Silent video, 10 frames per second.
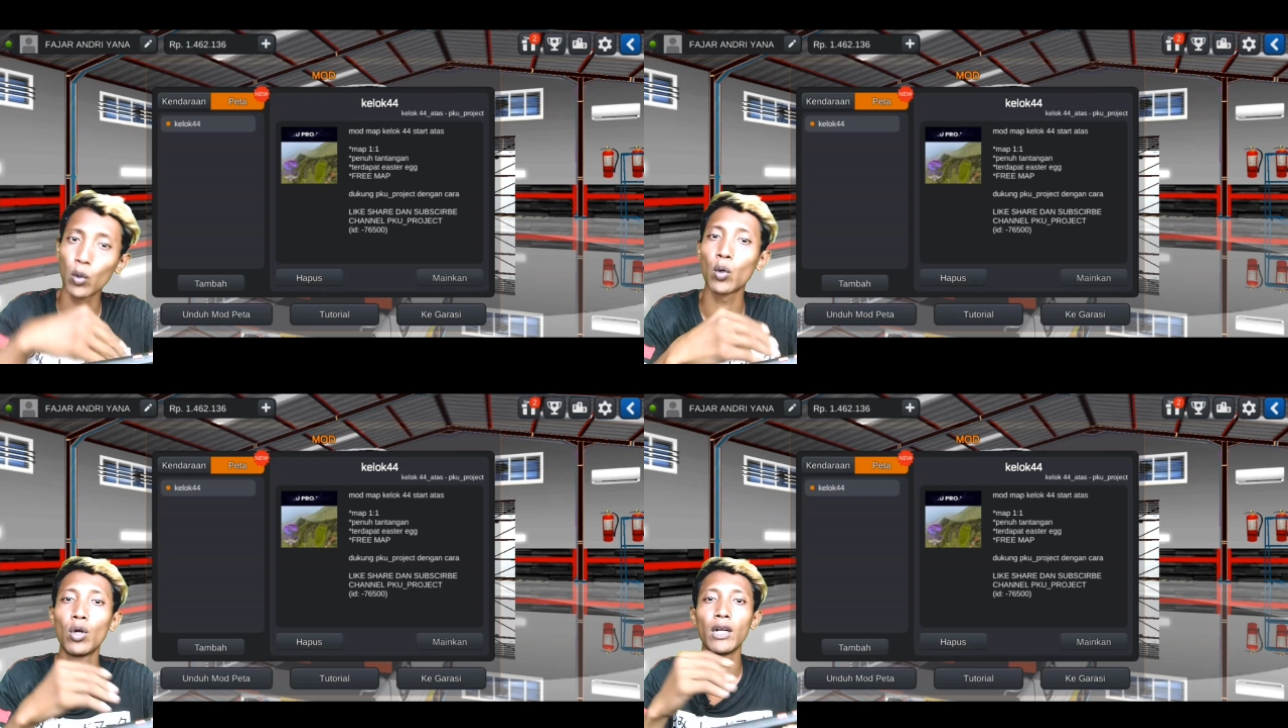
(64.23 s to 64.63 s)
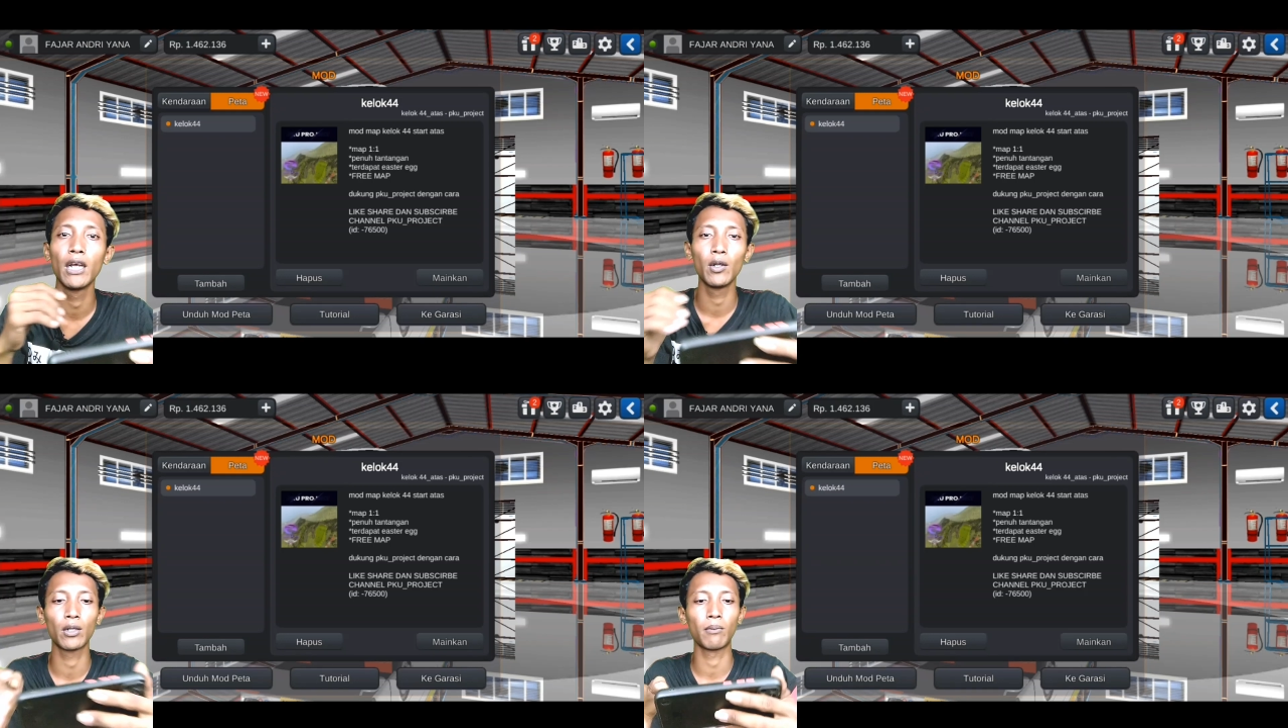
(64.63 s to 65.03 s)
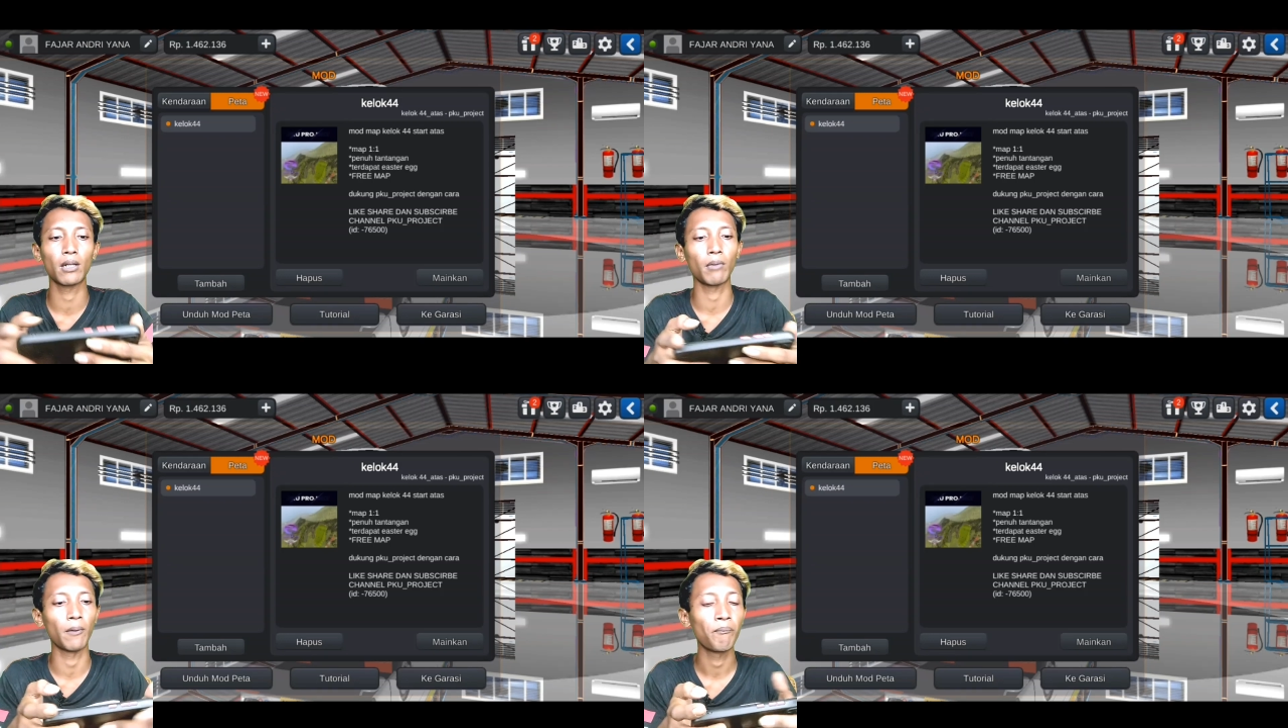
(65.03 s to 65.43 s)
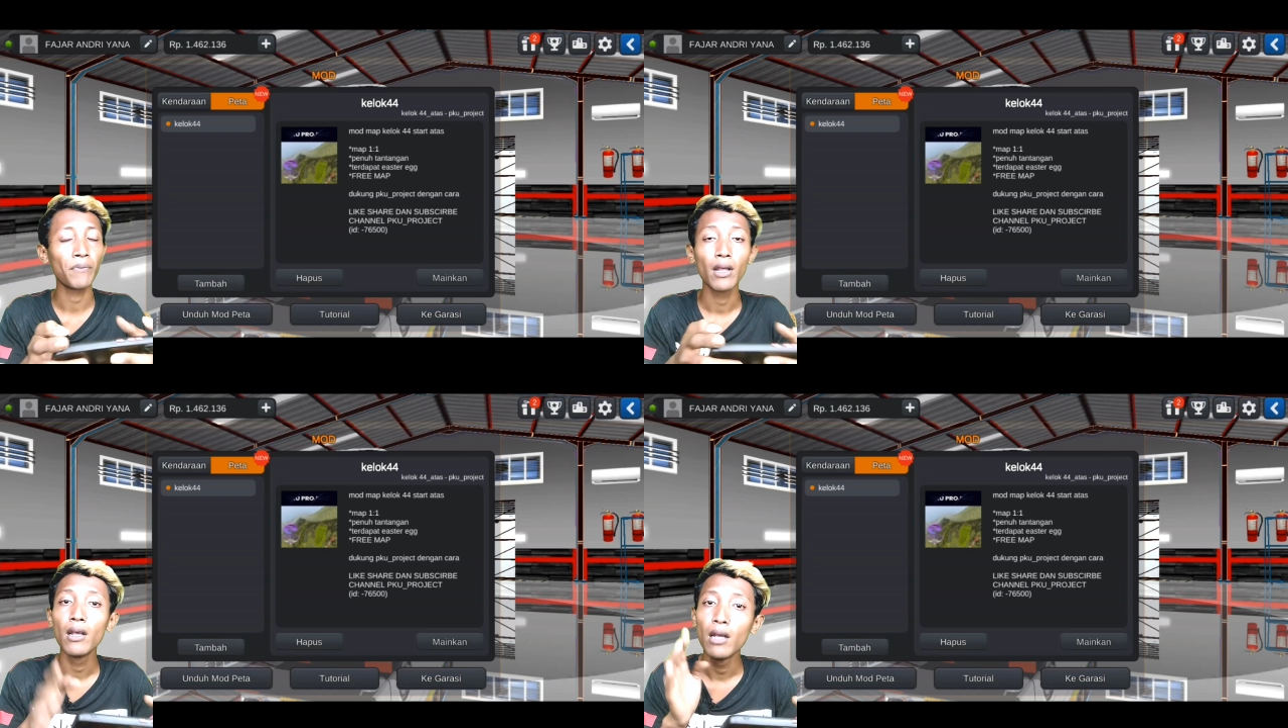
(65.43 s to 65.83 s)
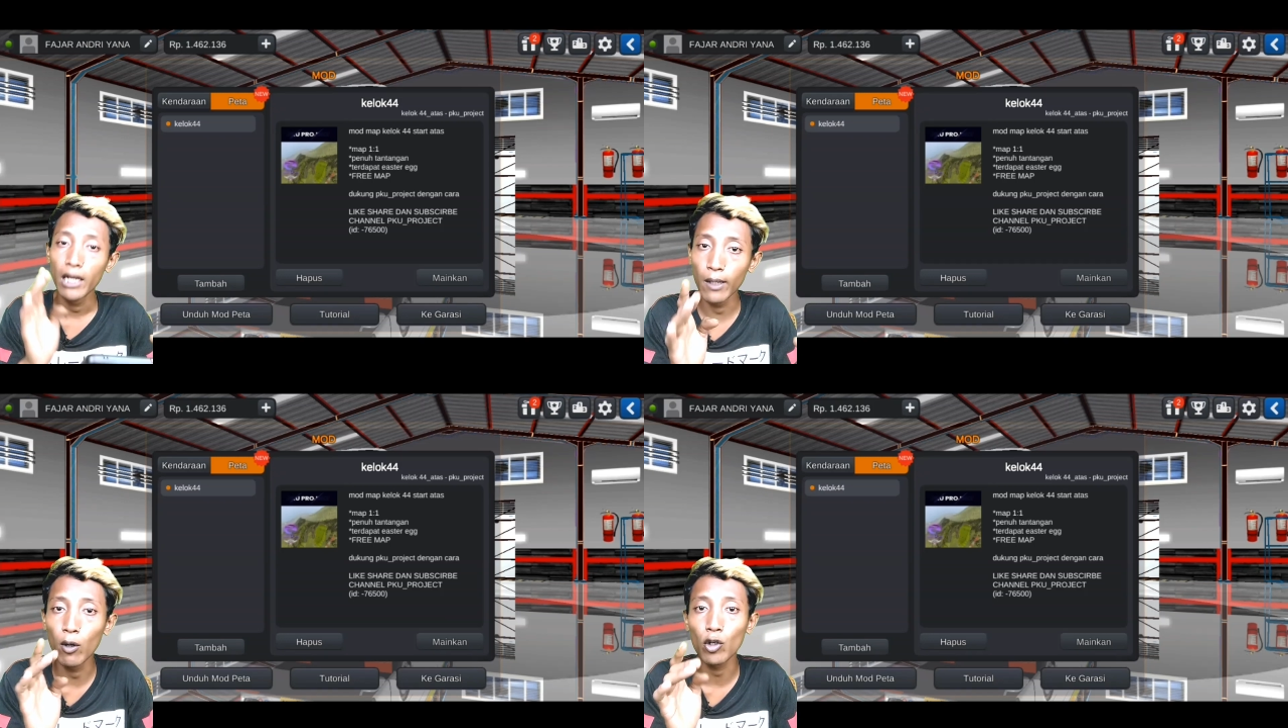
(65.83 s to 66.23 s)
turun gitu teman-teman.
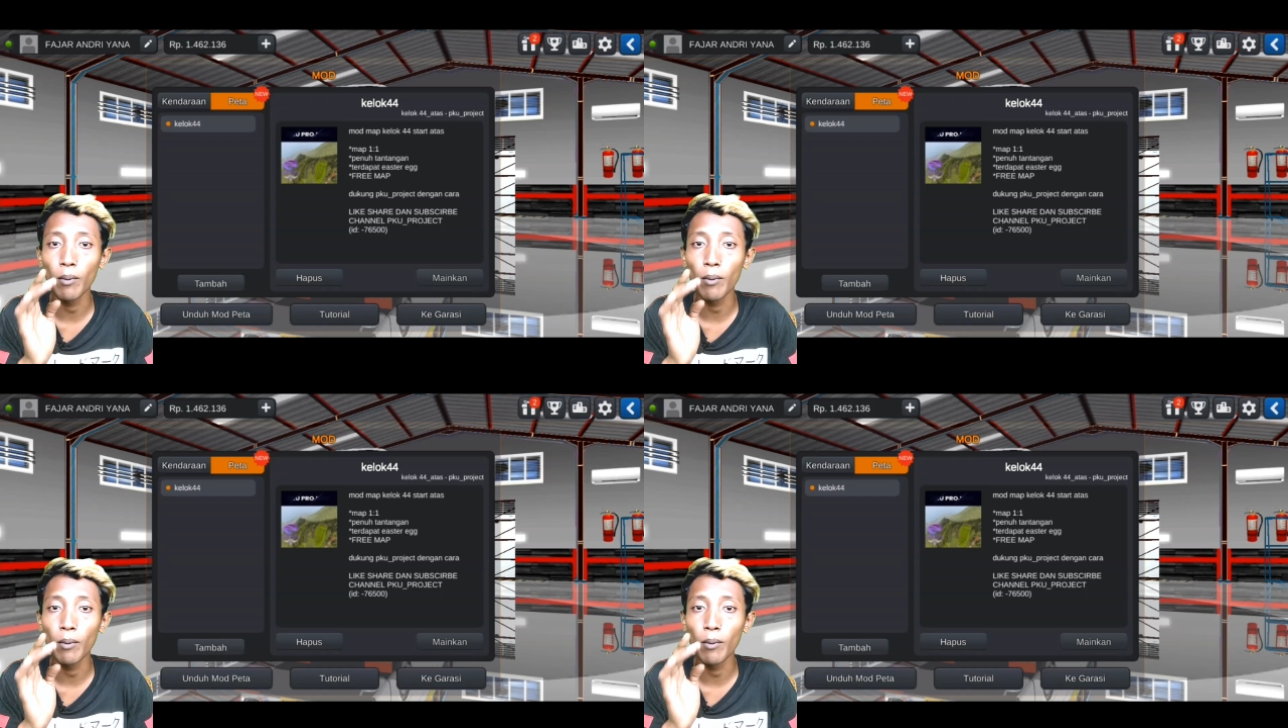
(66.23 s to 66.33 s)
Ini gue